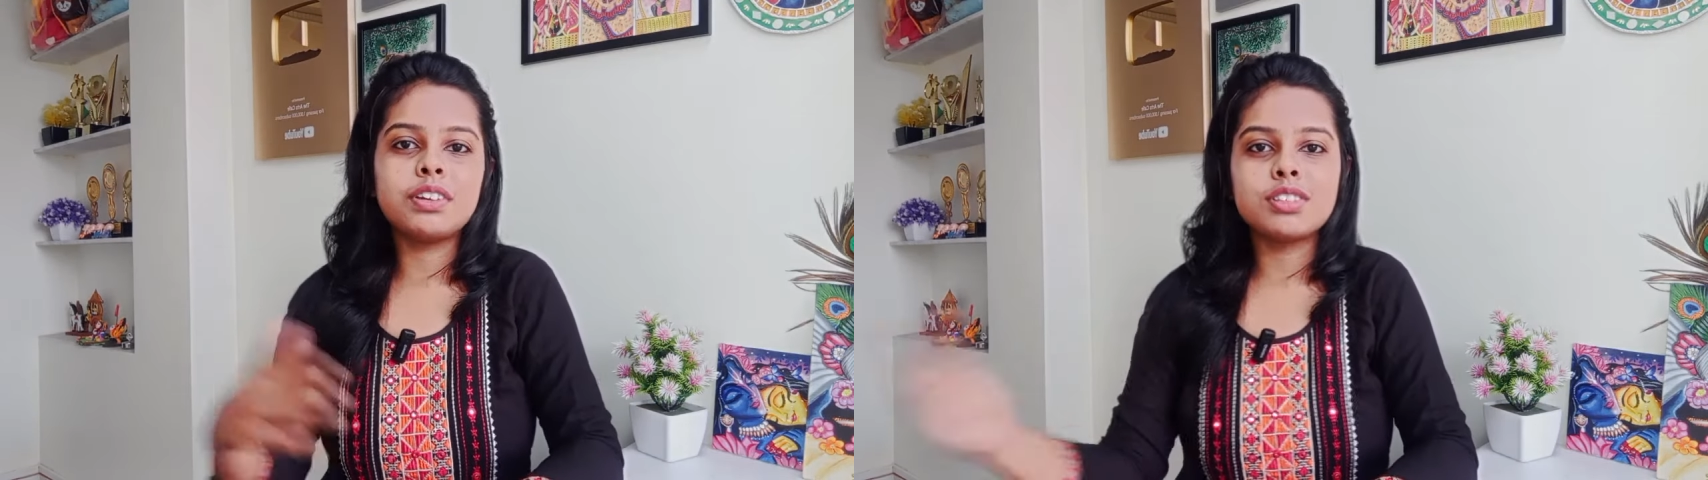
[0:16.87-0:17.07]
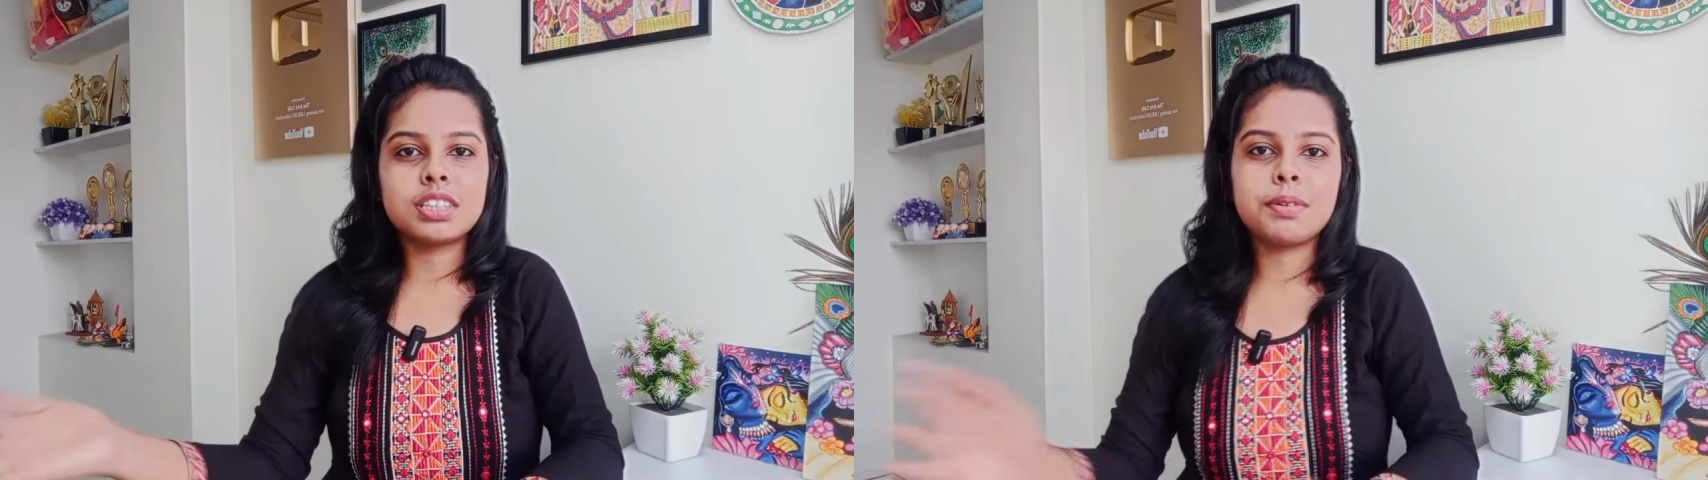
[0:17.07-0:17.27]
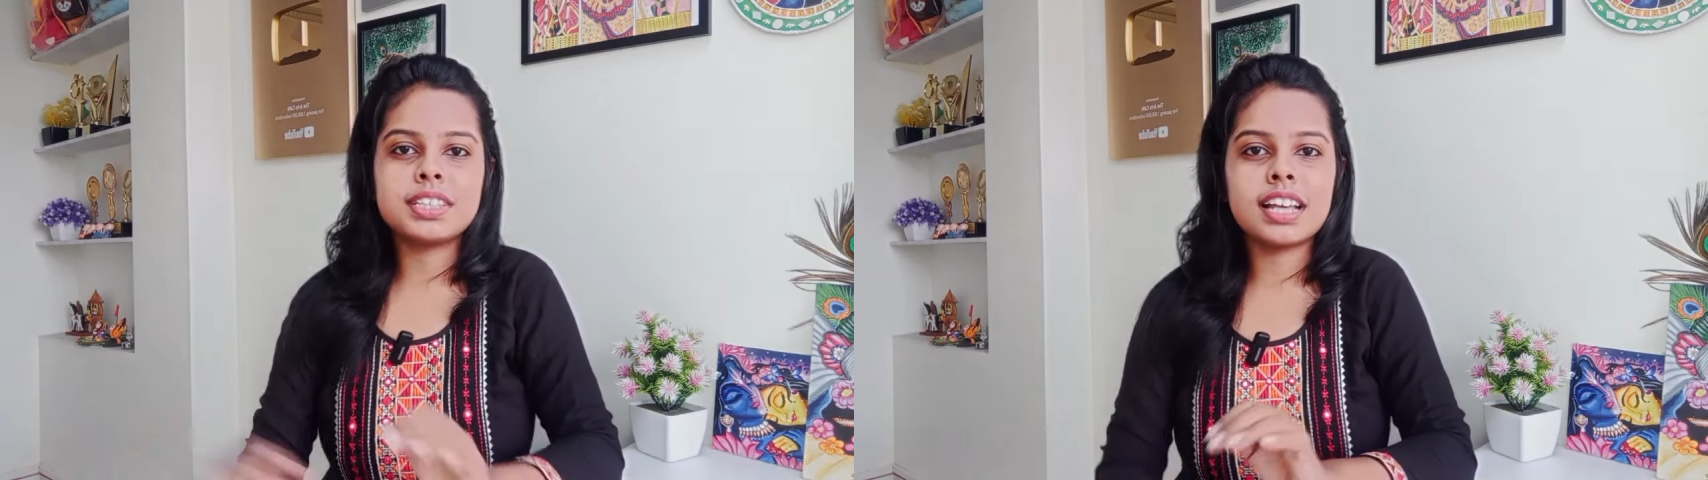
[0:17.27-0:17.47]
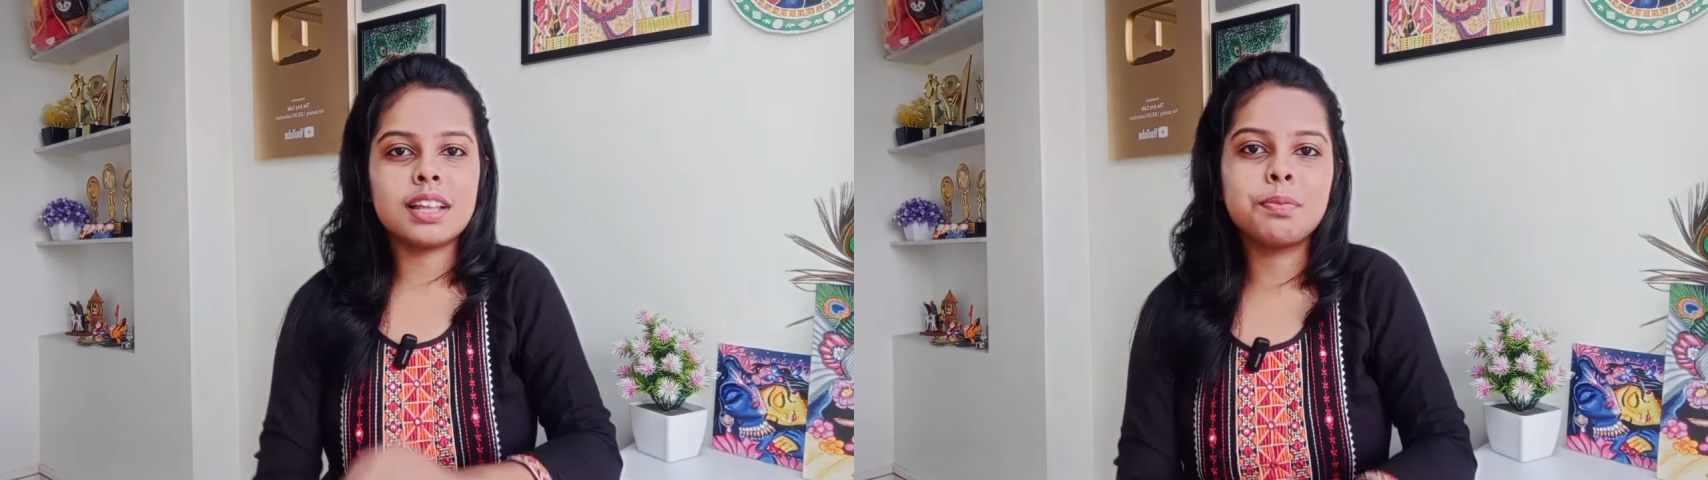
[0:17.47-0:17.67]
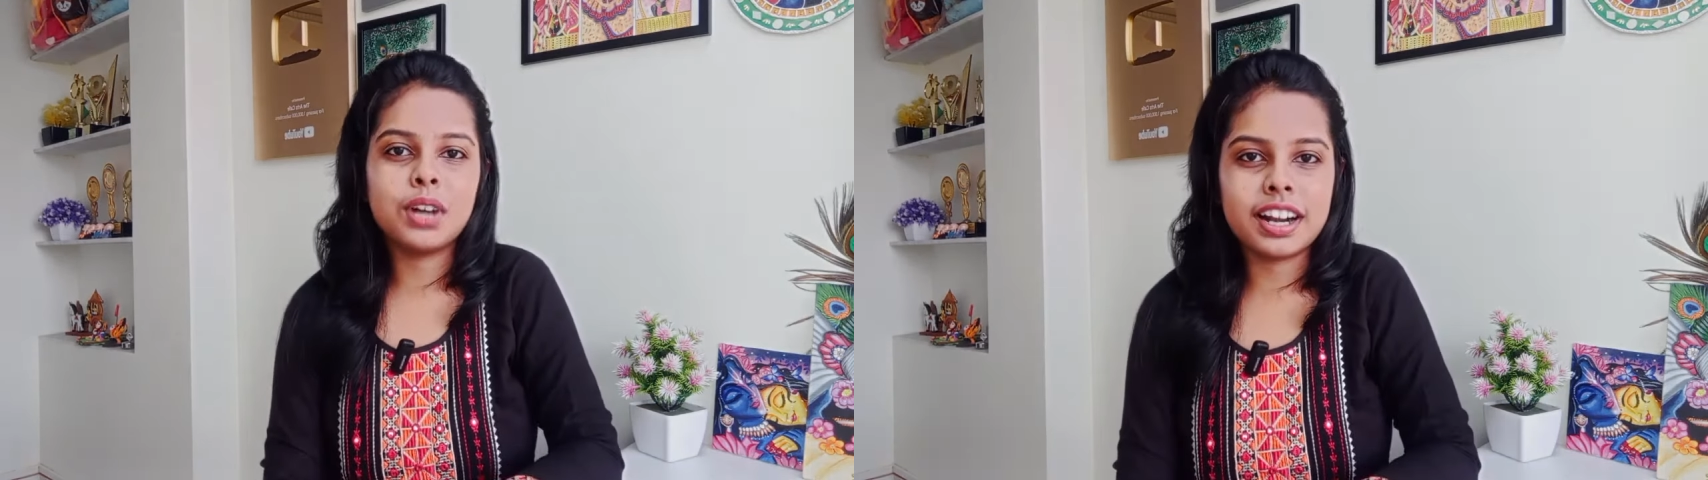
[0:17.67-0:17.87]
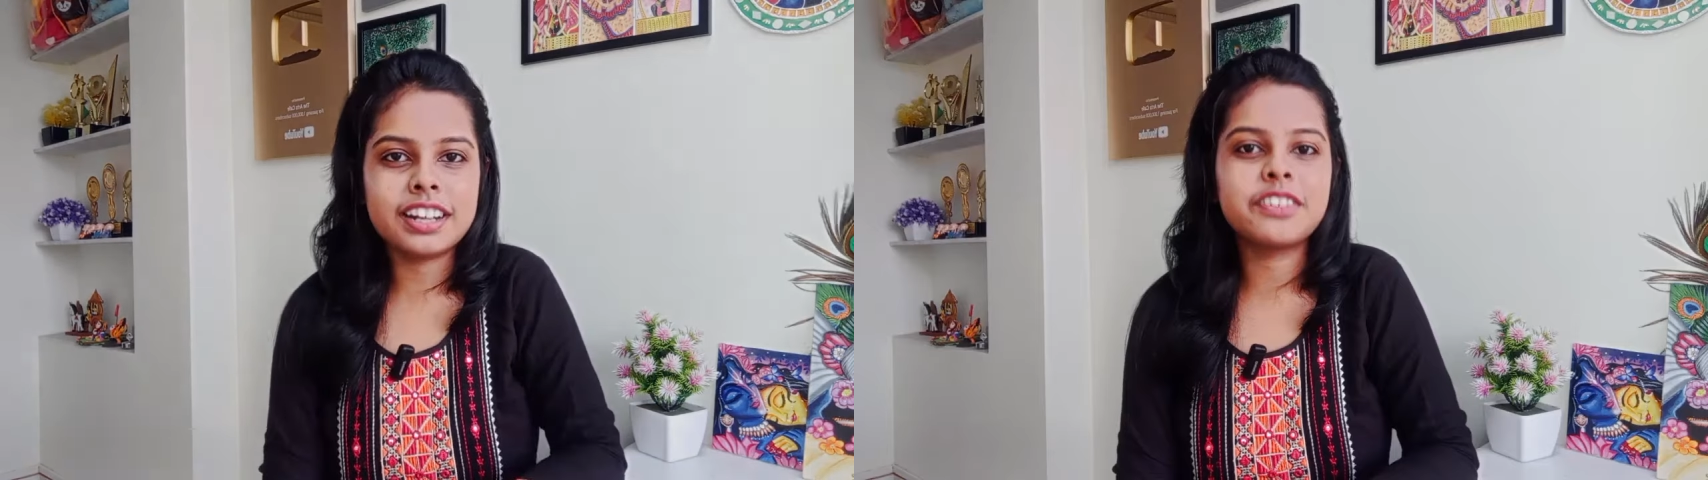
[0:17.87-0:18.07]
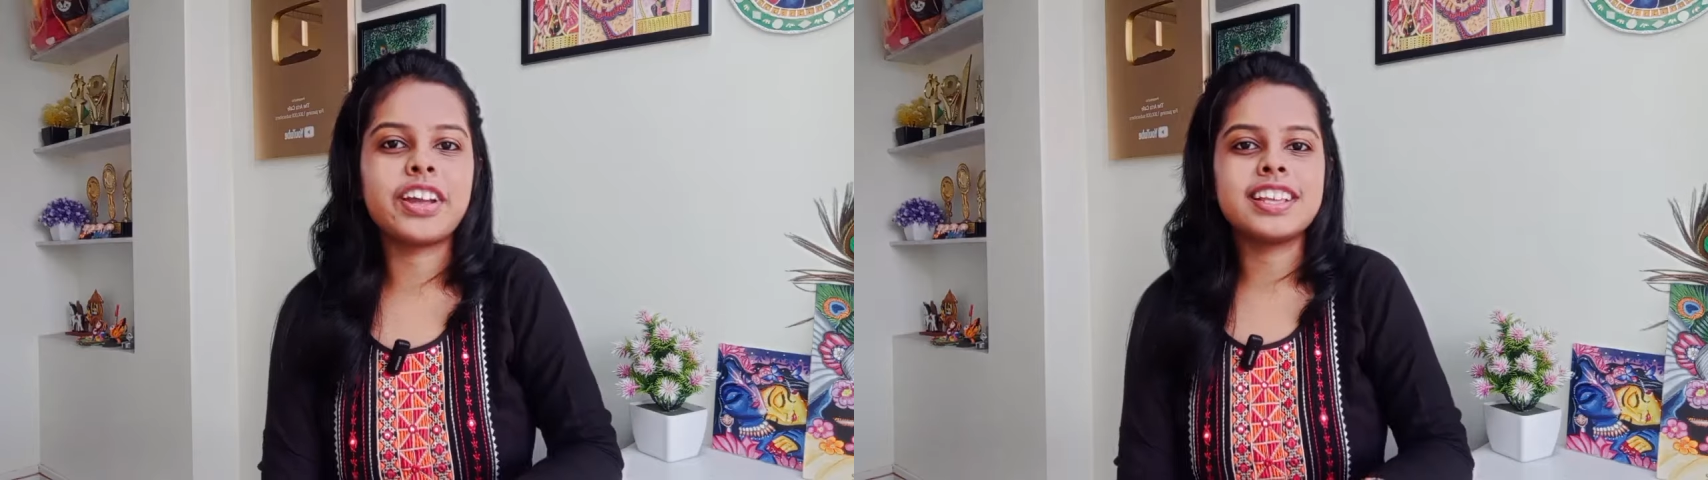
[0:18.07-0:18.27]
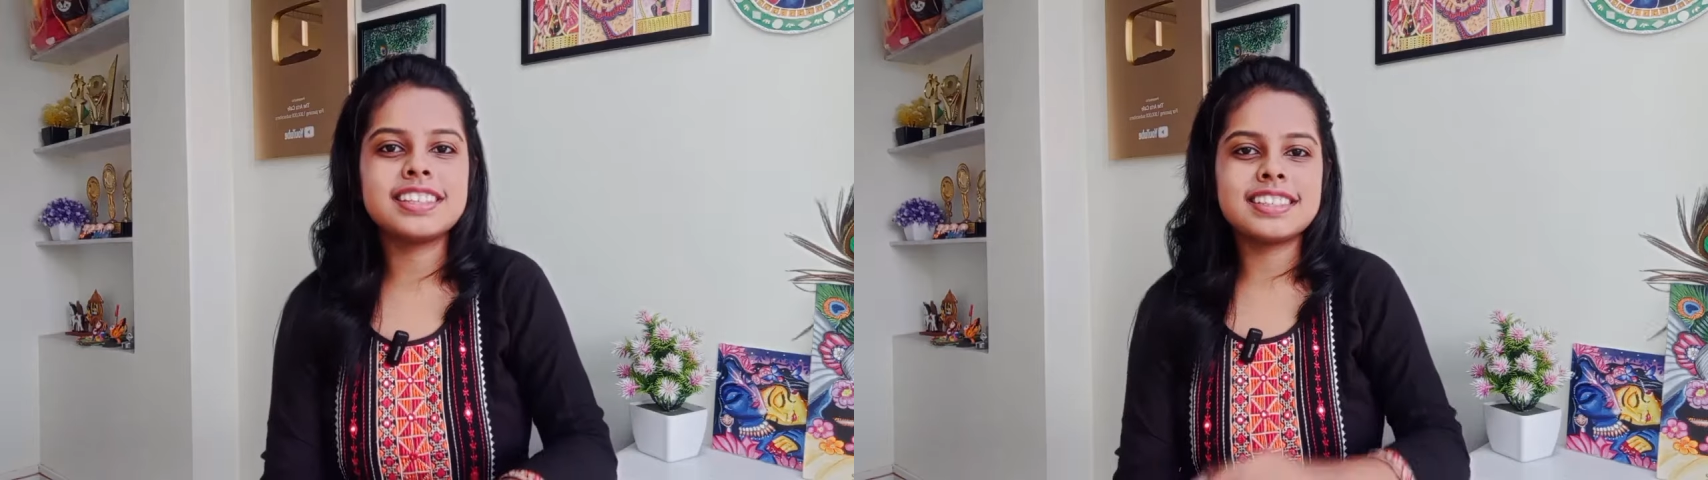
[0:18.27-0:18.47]
फिर उससे भी ज़्यादा पुराने
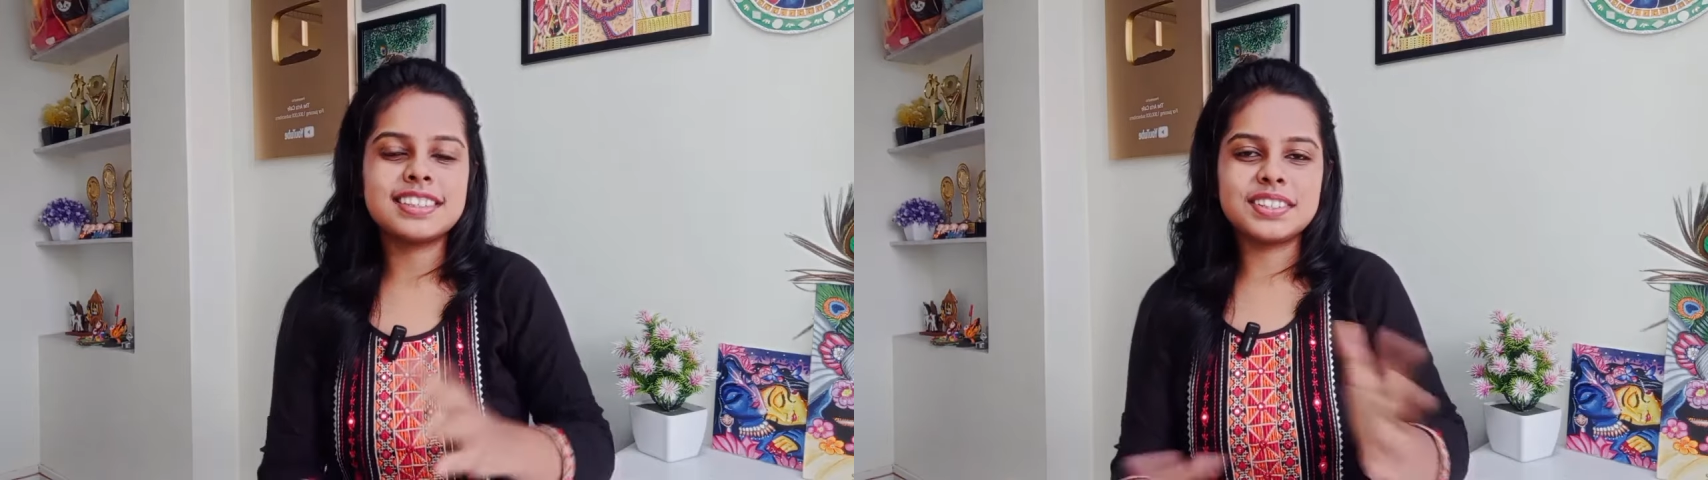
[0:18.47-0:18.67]
ड्राइंग्स